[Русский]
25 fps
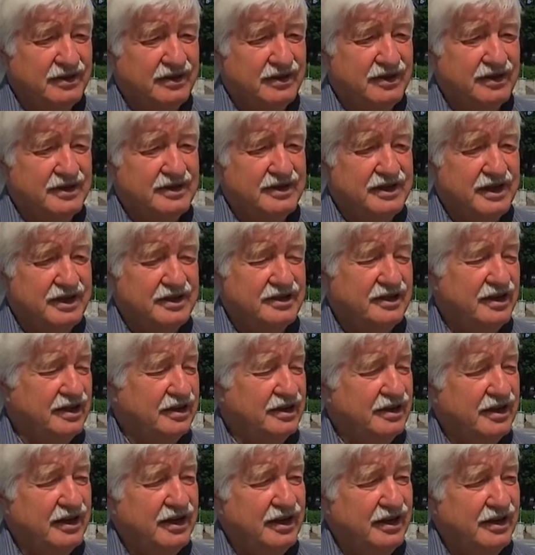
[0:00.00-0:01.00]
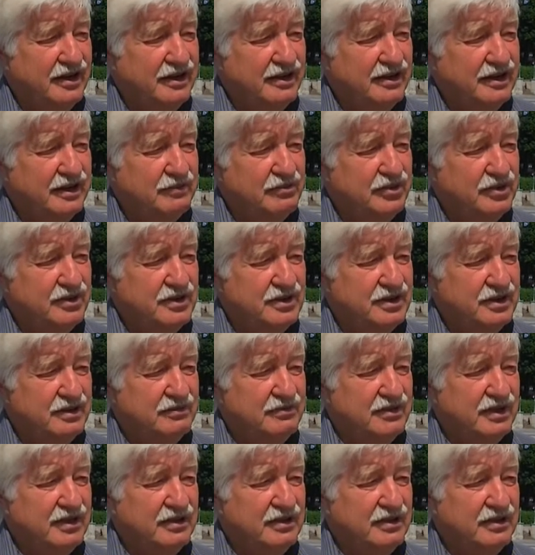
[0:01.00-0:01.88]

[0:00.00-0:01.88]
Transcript: Ganzejski Tallinn, допустим,